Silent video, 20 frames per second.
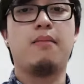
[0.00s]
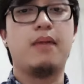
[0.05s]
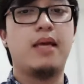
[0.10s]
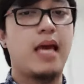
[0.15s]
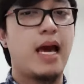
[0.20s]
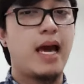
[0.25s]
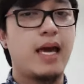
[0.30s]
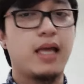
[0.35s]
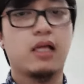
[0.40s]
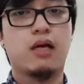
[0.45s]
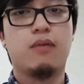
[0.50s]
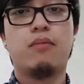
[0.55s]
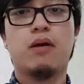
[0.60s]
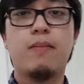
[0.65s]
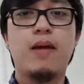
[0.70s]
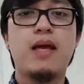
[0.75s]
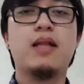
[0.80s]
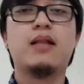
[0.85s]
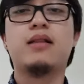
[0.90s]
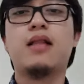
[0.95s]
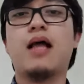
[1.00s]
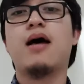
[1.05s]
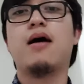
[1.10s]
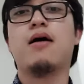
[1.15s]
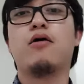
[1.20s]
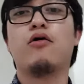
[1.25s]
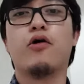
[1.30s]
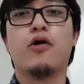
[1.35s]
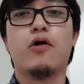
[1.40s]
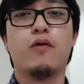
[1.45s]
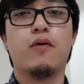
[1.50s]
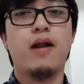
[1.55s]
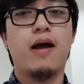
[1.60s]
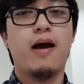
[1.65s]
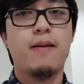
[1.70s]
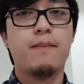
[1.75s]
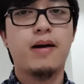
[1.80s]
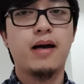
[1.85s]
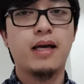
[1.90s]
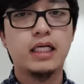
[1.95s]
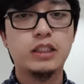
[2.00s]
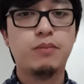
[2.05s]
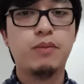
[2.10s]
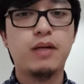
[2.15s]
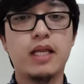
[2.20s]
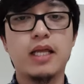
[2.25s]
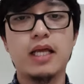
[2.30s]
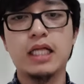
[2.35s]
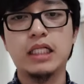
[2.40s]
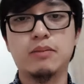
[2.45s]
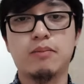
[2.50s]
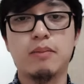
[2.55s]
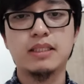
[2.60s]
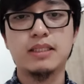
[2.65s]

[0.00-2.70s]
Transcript: ah, mayain ka magbenta or wala ka pang experience.